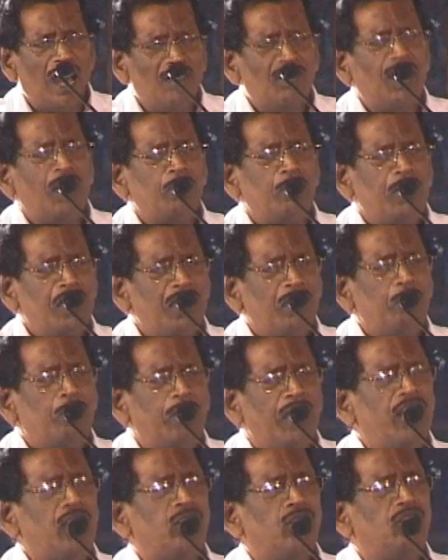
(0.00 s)
அவரை பற்றி
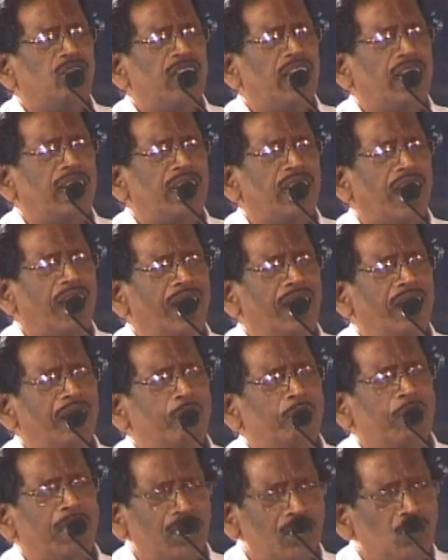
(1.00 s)
பேசுவதென்றால்
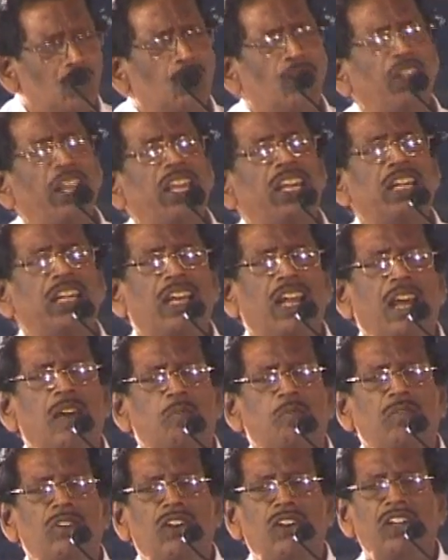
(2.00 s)
பேசிக்கொண்டே
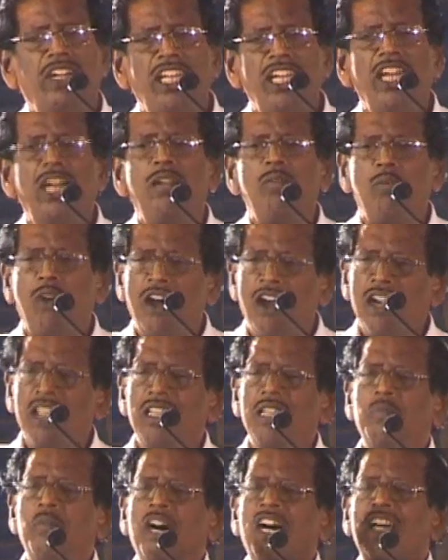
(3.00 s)
இருக்கலாம் நீங்களும்
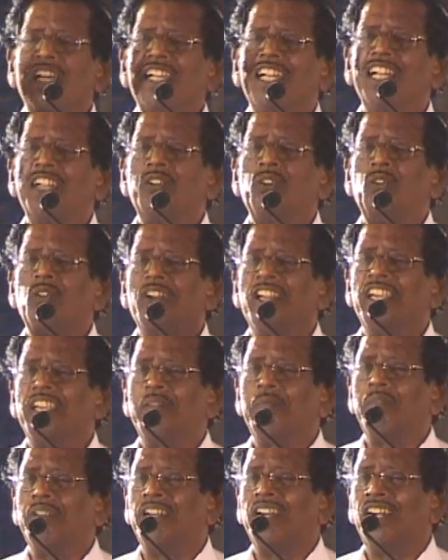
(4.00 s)
ஆனந்தமாக கேட்டுக்கொண்டே
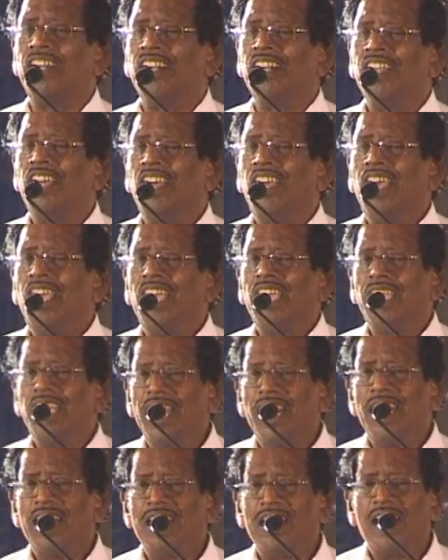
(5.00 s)
இருப்பீர்கள்
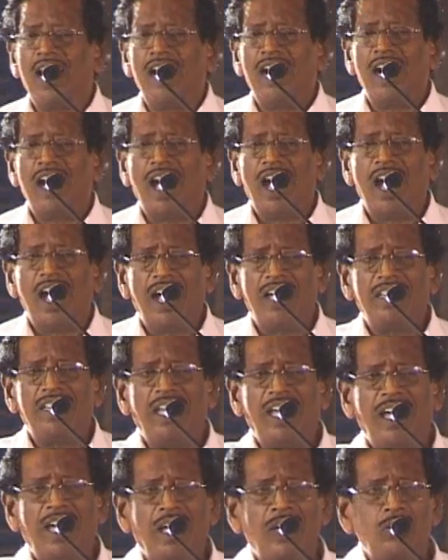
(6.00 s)
ஏனென்றால்
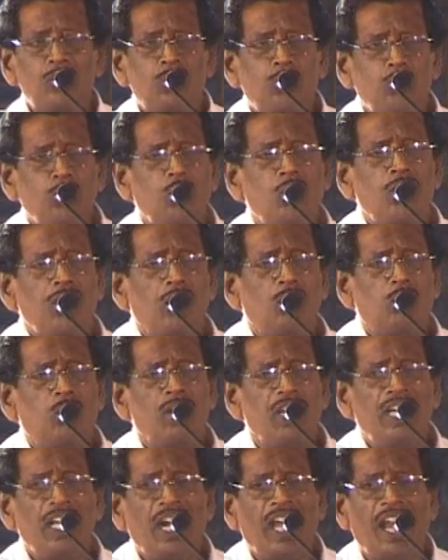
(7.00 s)
அந்த சூரிய
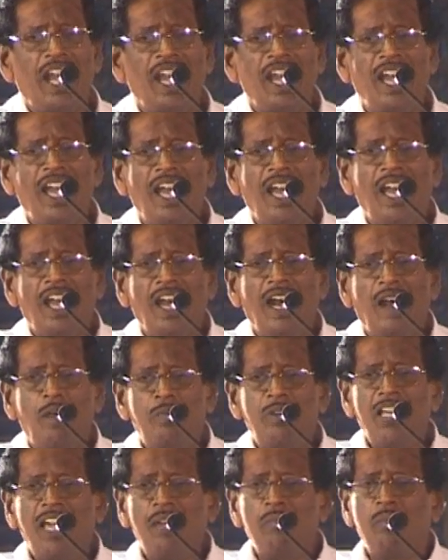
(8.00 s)
ஒளியில்
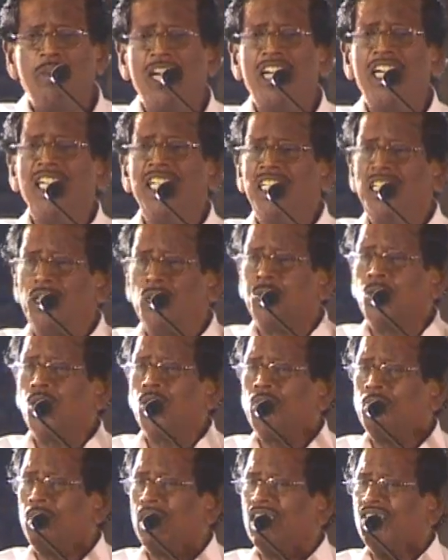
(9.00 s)
அப்படியே மகிழ்ந்து
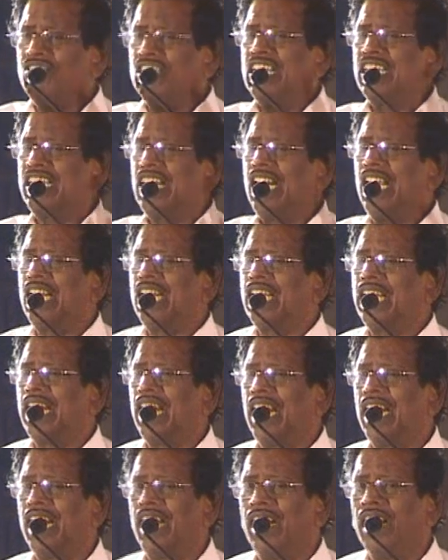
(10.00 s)
போய் பரவசத்தில்
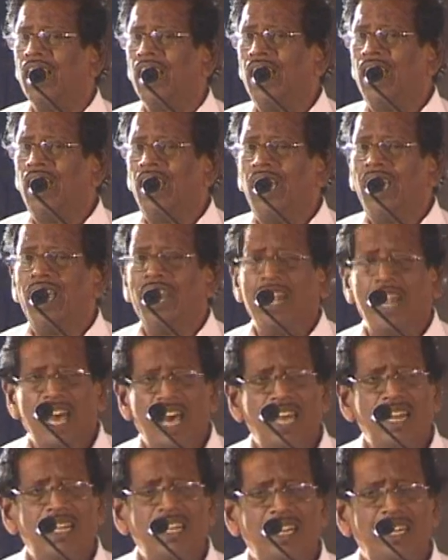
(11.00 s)
இருக்கிறீர்கள்
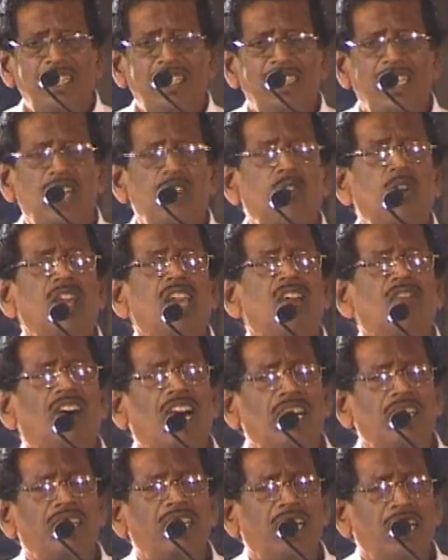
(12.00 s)
நான் என்னுடைய
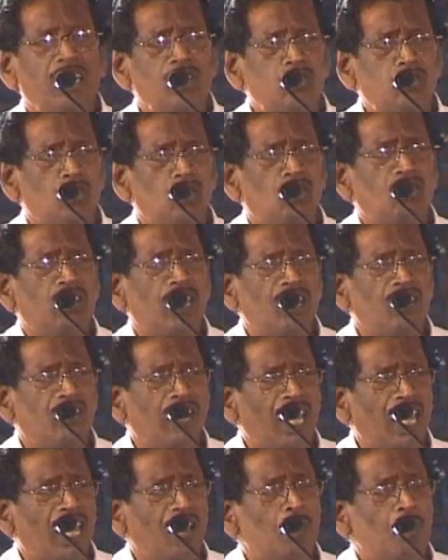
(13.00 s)
வார்த்தைகளில் சொல்வதை
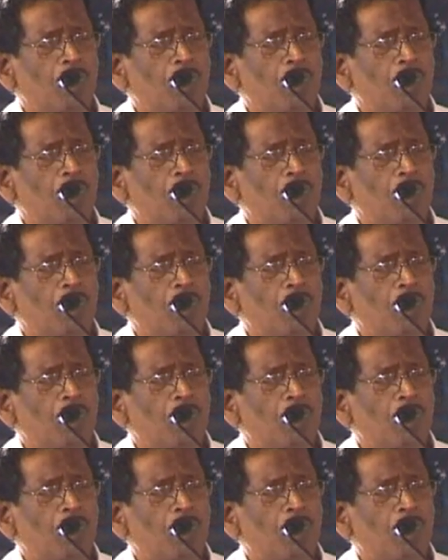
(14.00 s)
விட